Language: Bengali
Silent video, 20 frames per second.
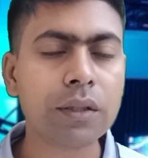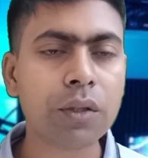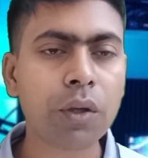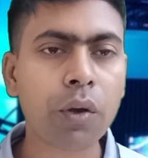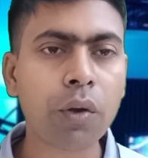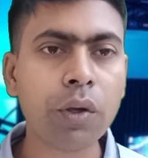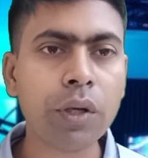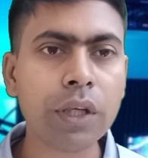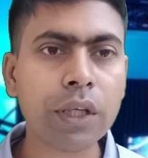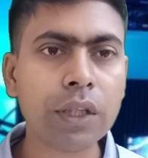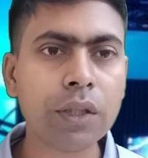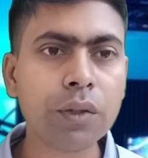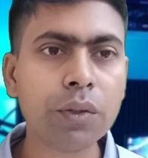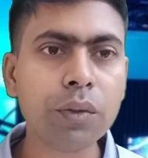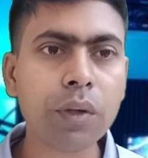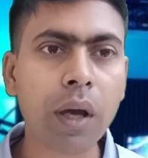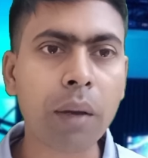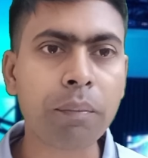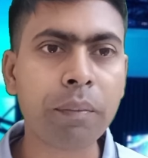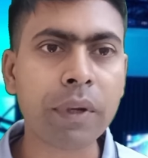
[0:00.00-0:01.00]
তখনই কিন্তু
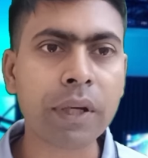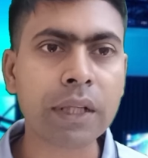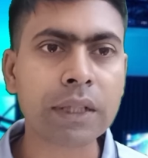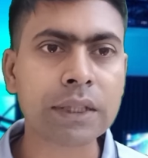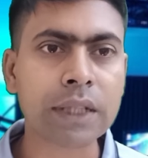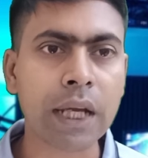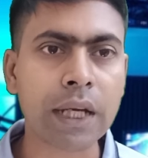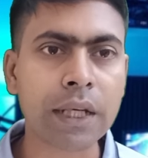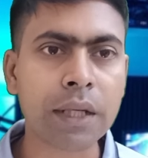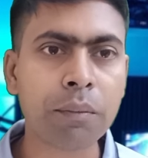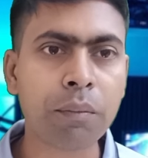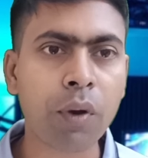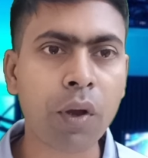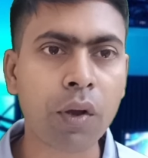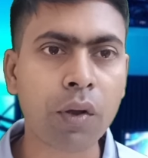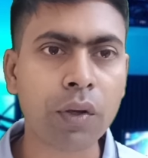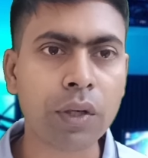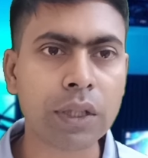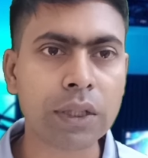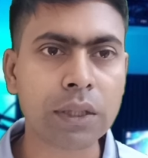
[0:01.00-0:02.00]
আপনার সাইটটি ব্লক
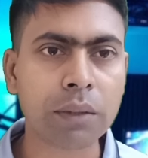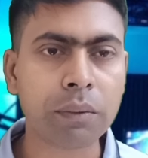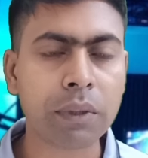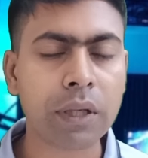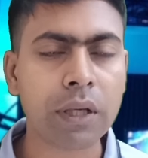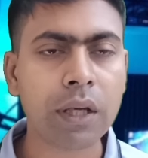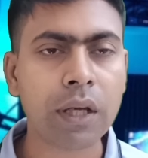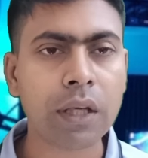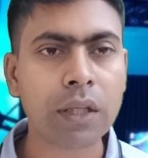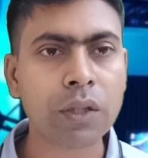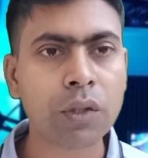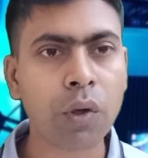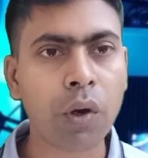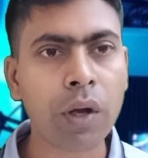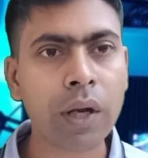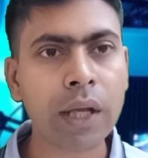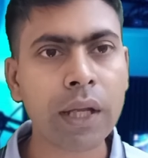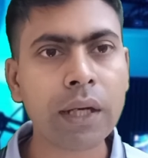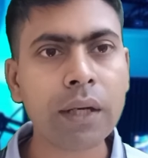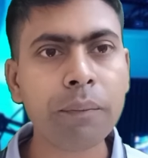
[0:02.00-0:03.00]
হয়ে যাবে
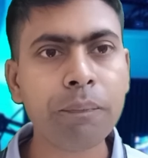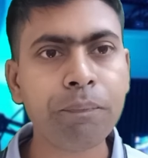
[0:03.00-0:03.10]
ধরেন